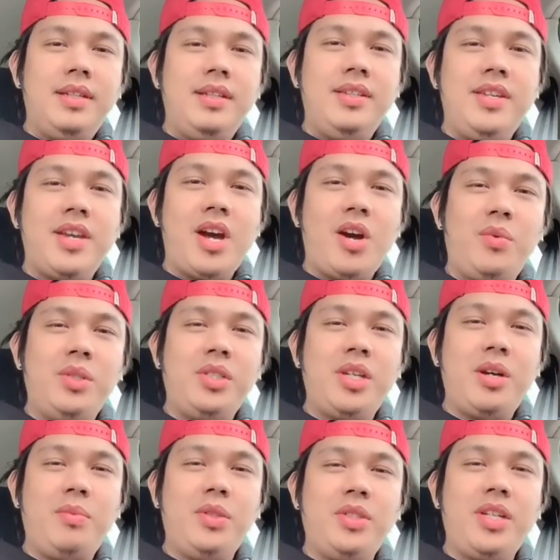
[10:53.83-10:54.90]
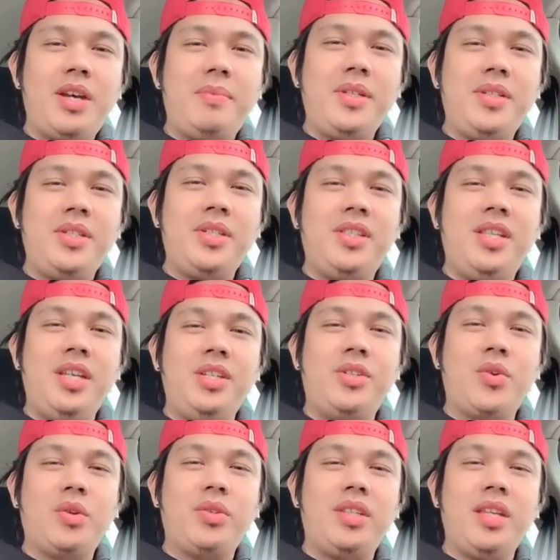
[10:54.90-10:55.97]
Yeah, what's up, what's up? This is
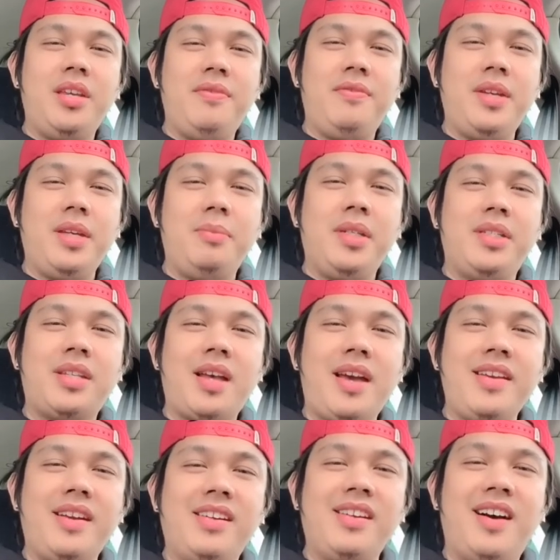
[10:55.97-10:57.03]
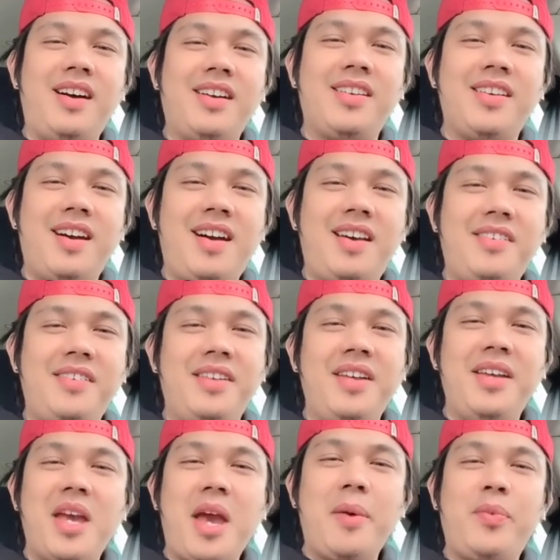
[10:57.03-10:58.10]
Didro TV, Bisayang Laagan.
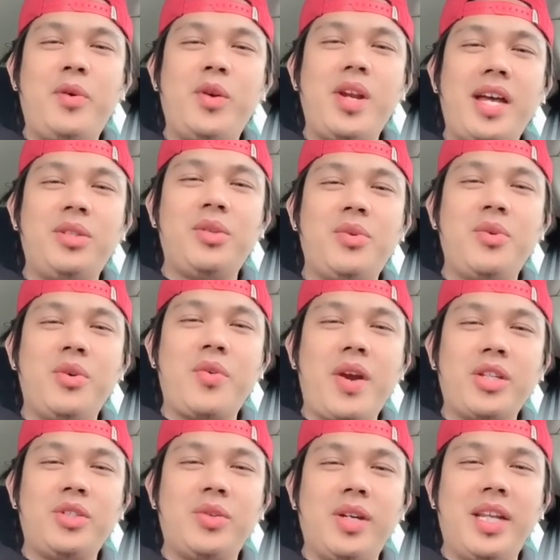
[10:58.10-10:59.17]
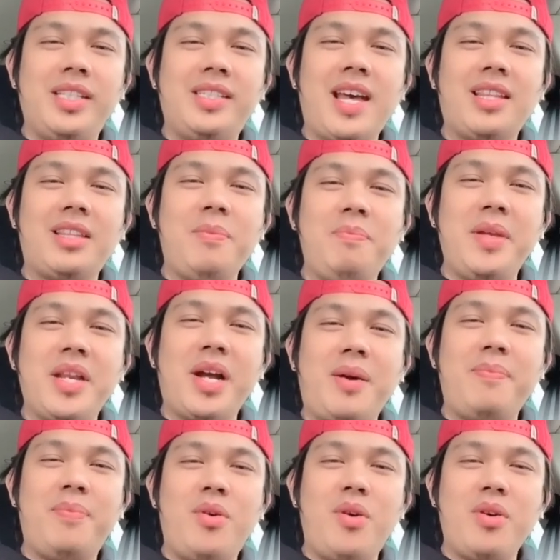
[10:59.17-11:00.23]
I would like to congratulate sa ating
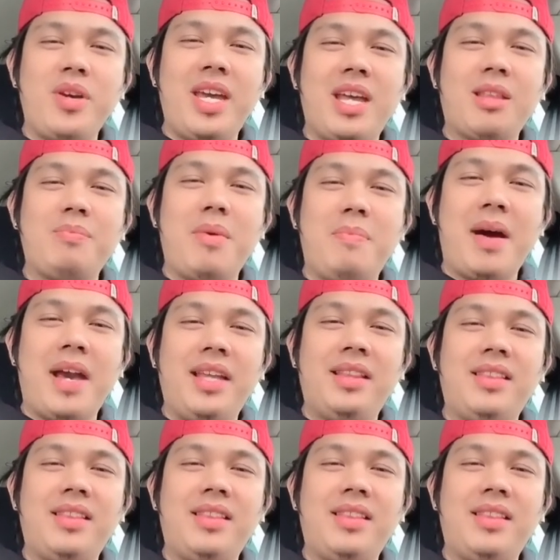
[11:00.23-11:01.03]
pinakapogi at mabait